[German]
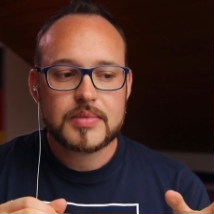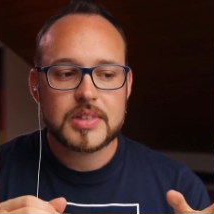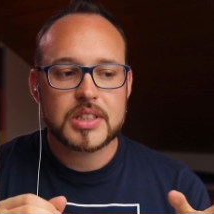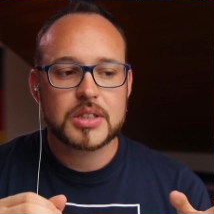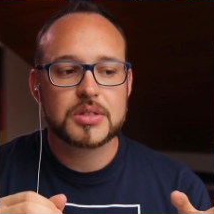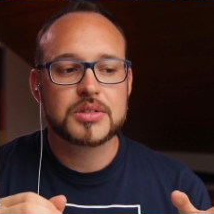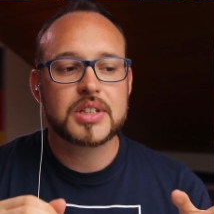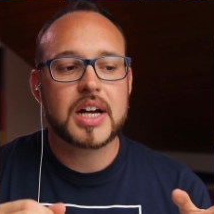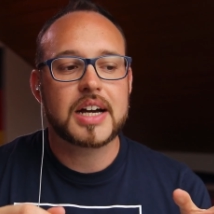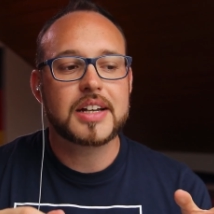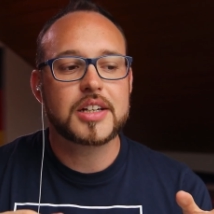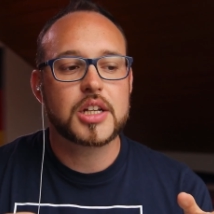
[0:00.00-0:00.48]

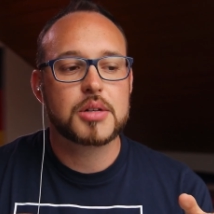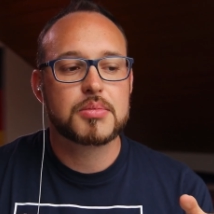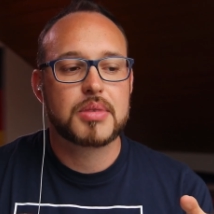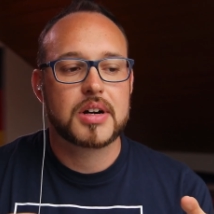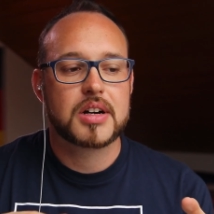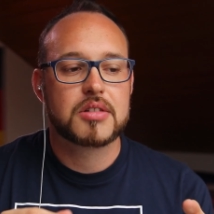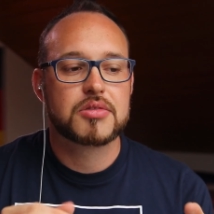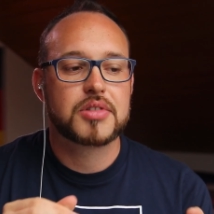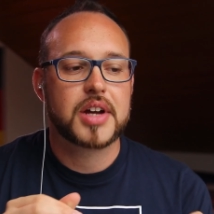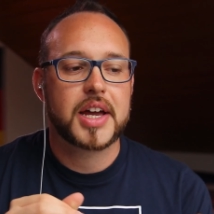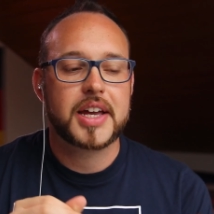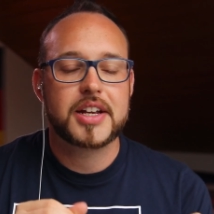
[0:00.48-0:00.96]
Und dann
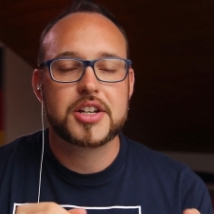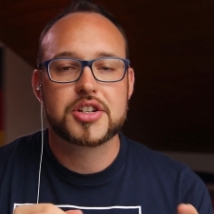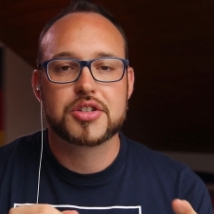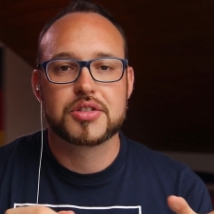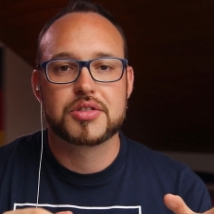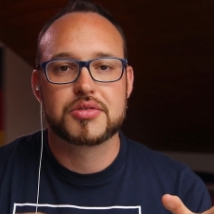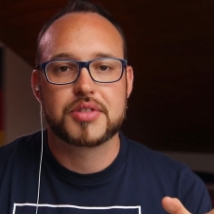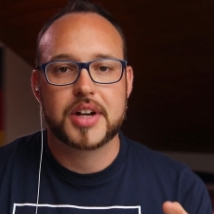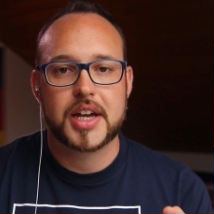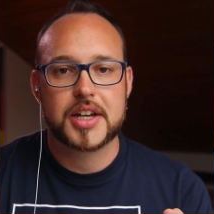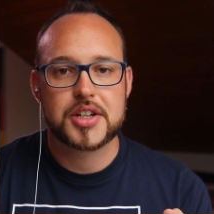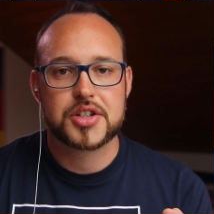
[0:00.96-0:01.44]
über Range
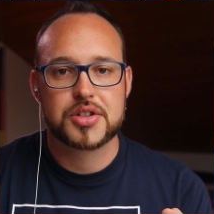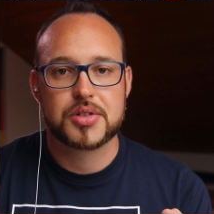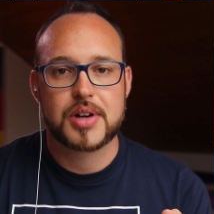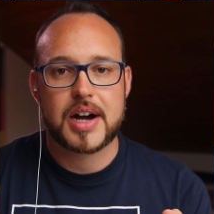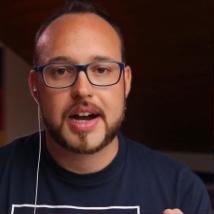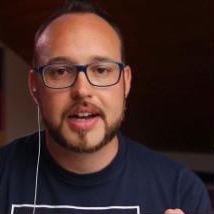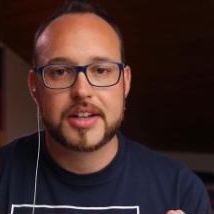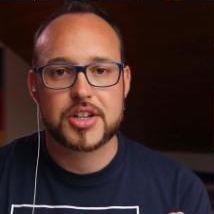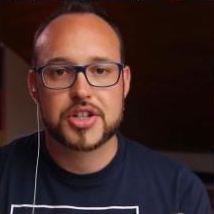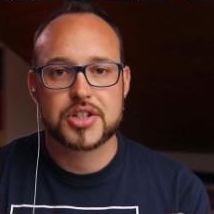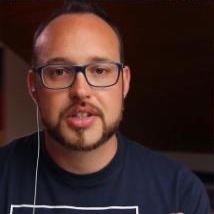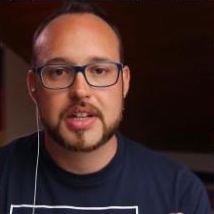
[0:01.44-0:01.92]
und Ratio
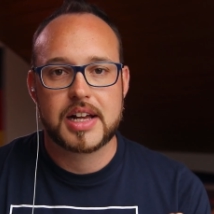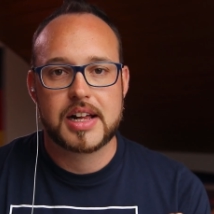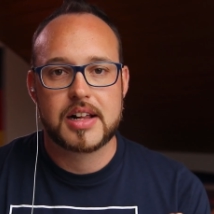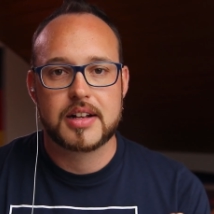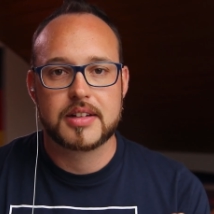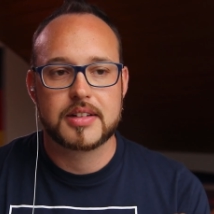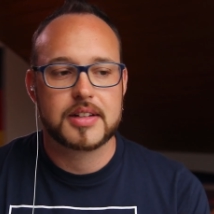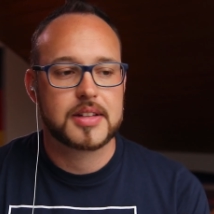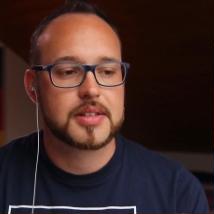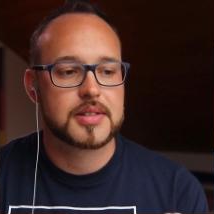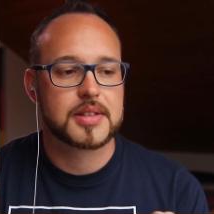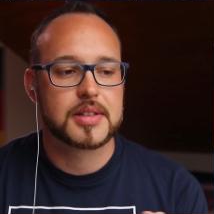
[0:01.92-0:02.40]

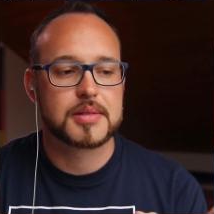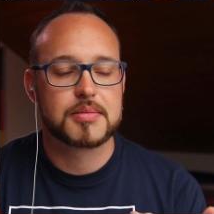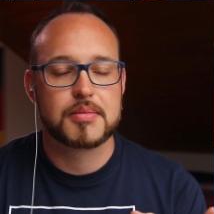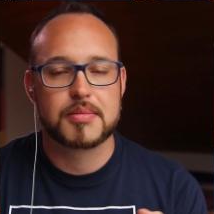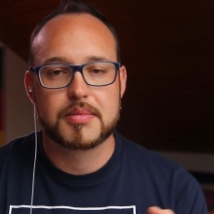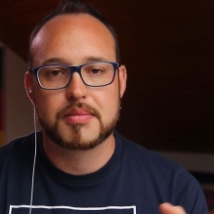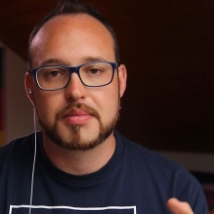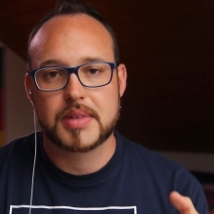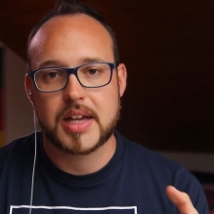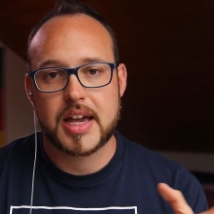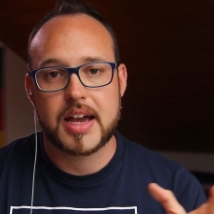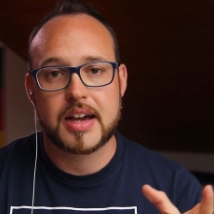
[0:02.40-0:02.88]
einstellen, ist es
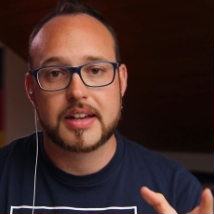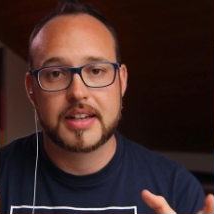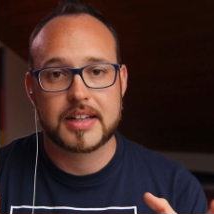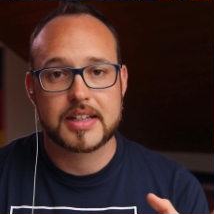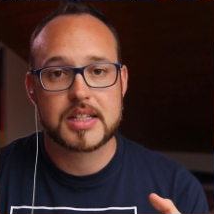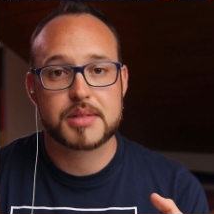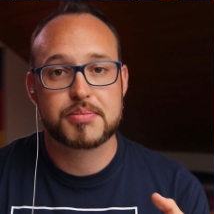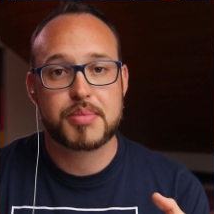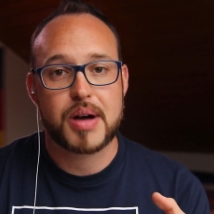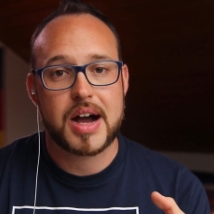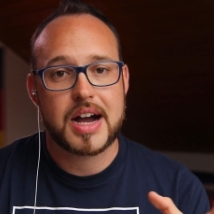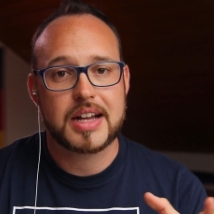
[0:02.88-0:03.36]
eher ein
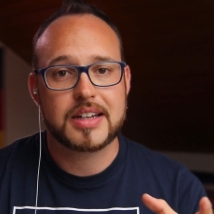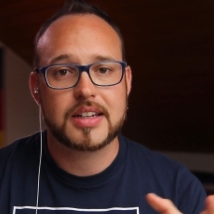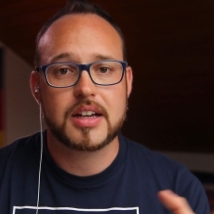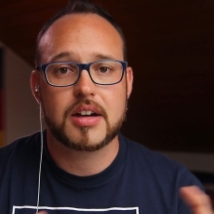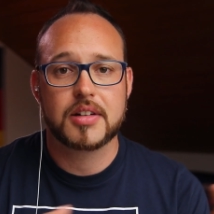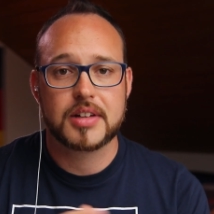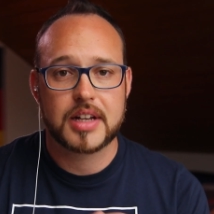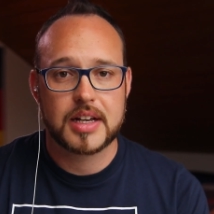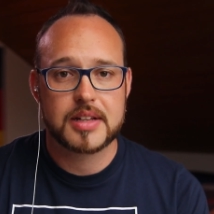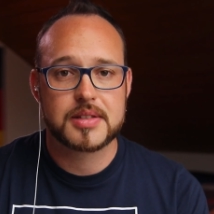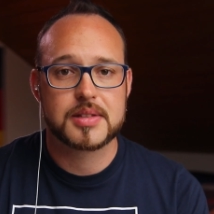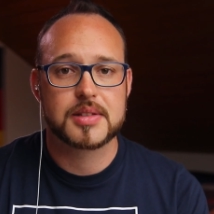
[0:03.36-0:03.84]
Expander
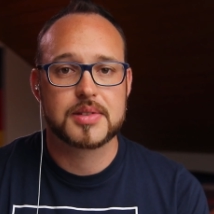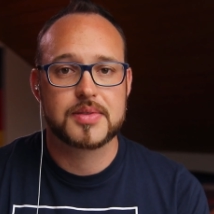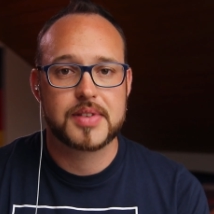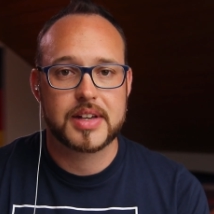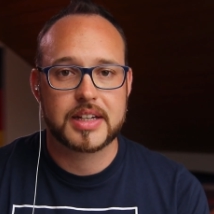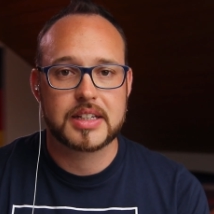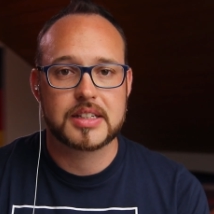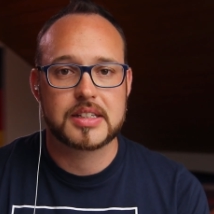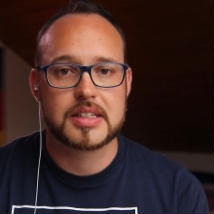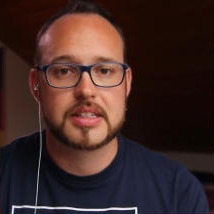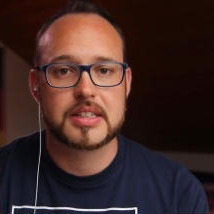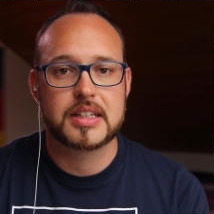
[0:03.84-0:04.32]
oder ist es
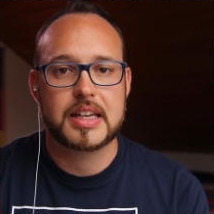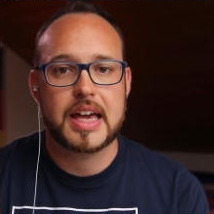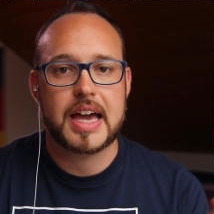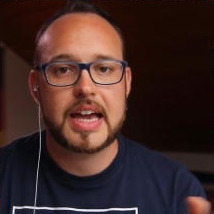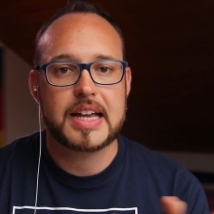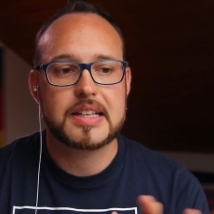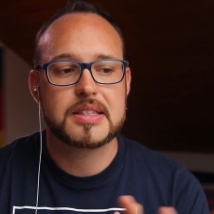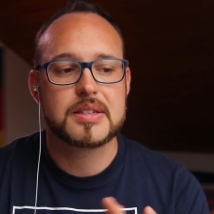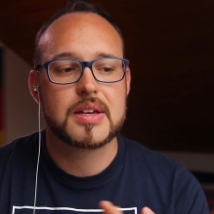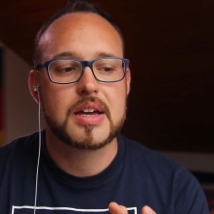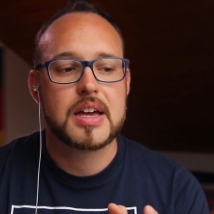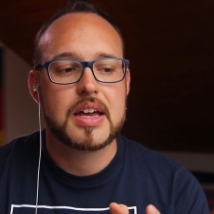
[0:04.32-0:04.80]
wirklich ein
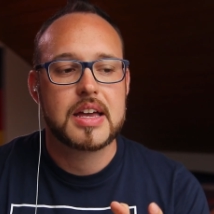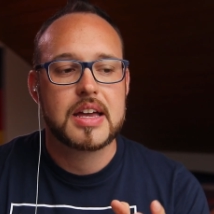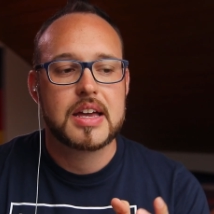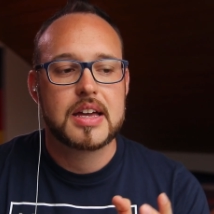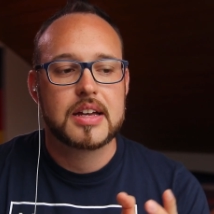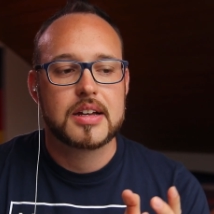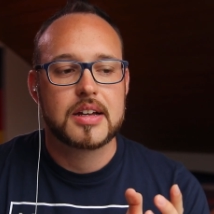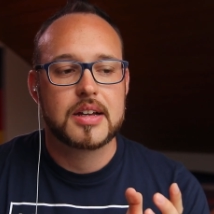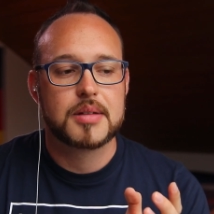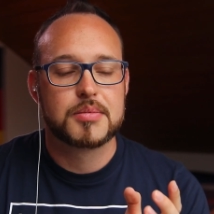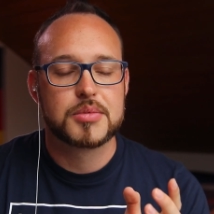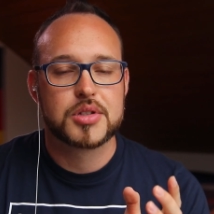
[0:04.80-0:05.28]
Gate?
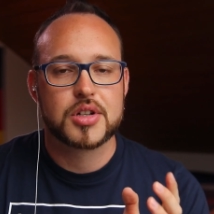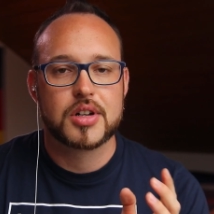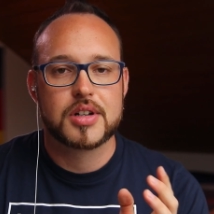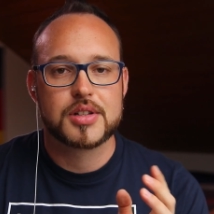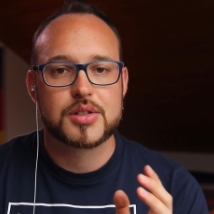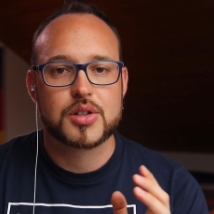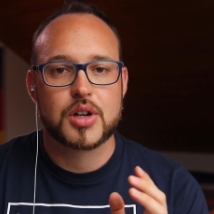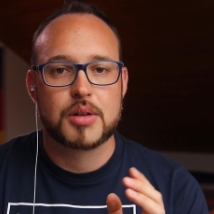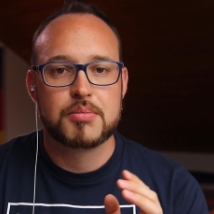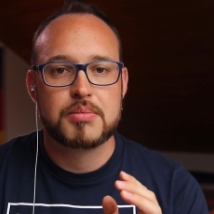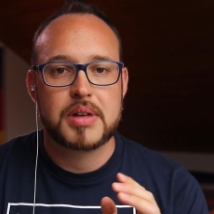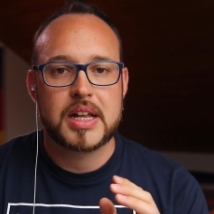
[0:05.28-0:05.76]
Ähm, soll
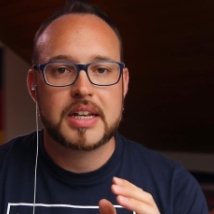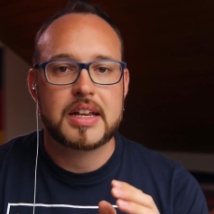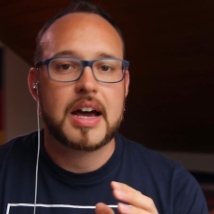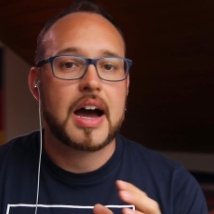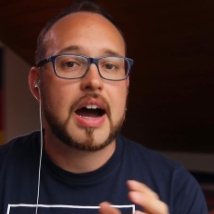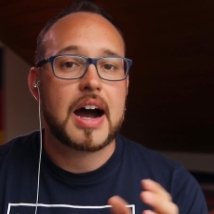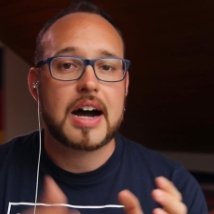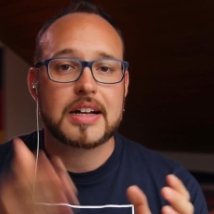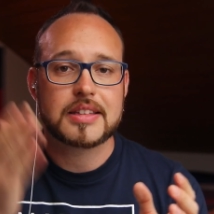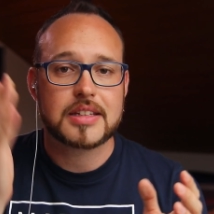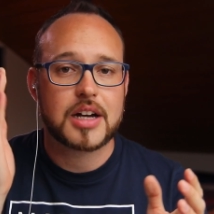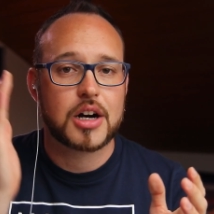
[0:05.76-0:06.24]
es komplett
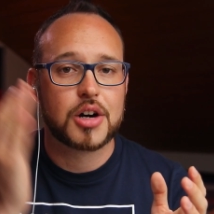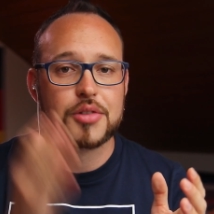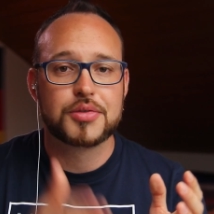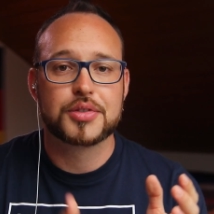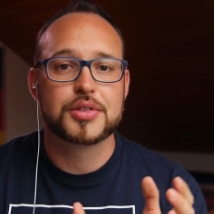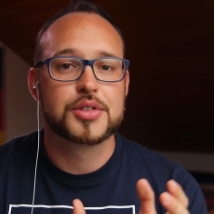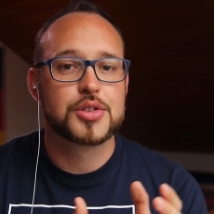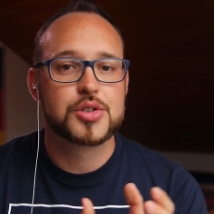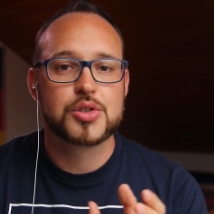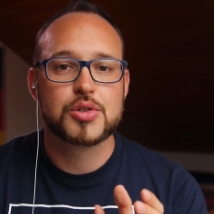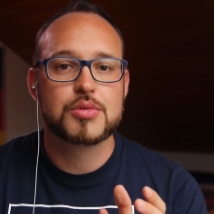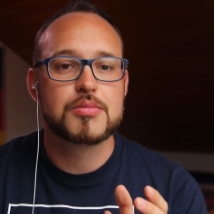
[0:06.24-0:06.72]
hart auf
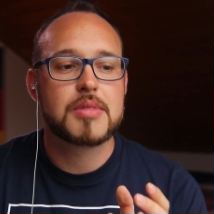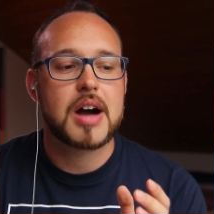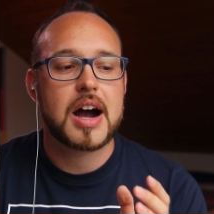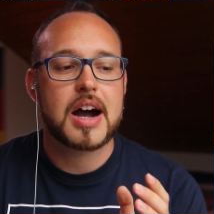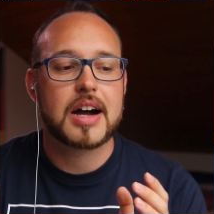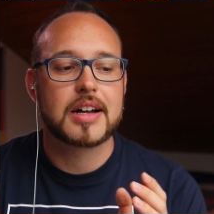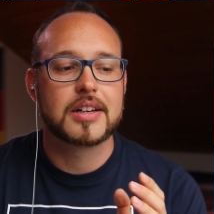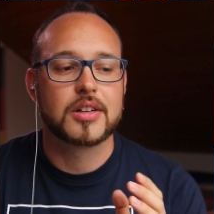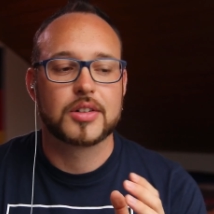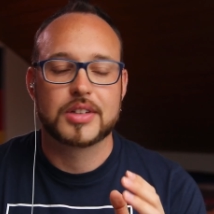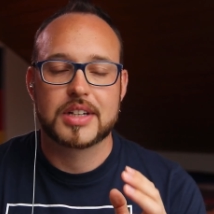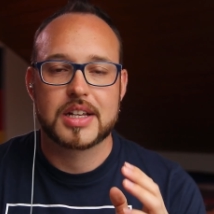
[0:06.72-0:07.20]
und zu
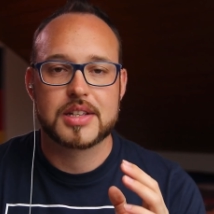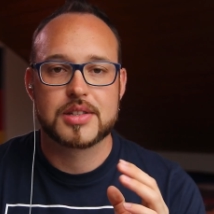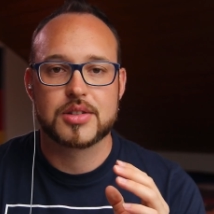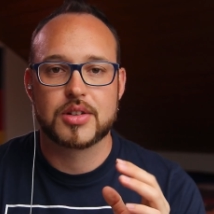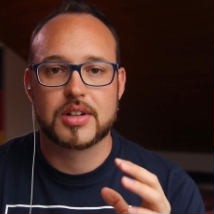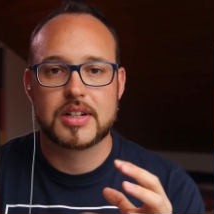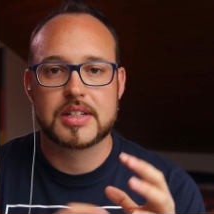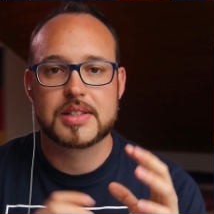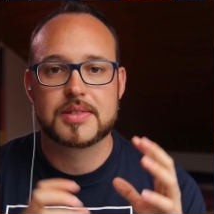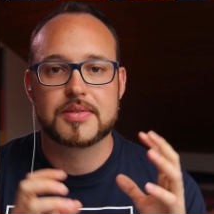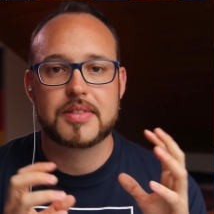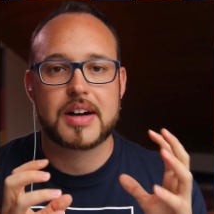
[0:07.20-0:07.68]
machen oder
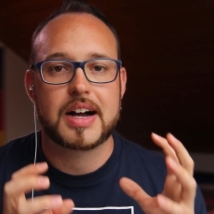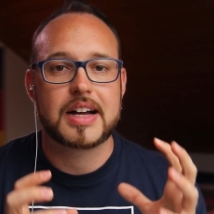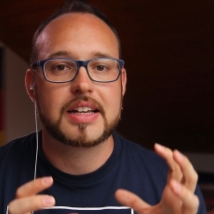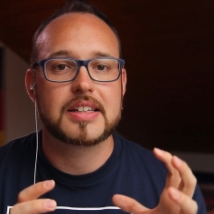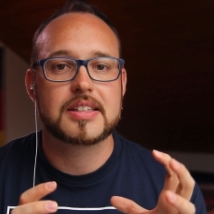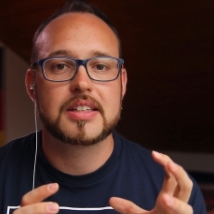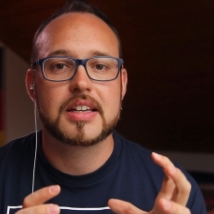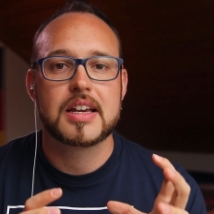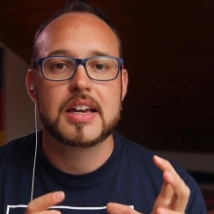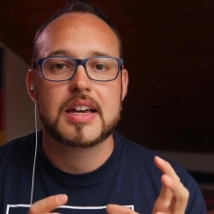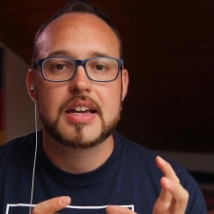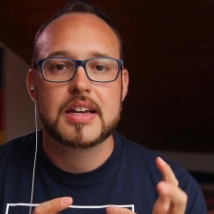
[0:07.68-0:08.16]
soll es weich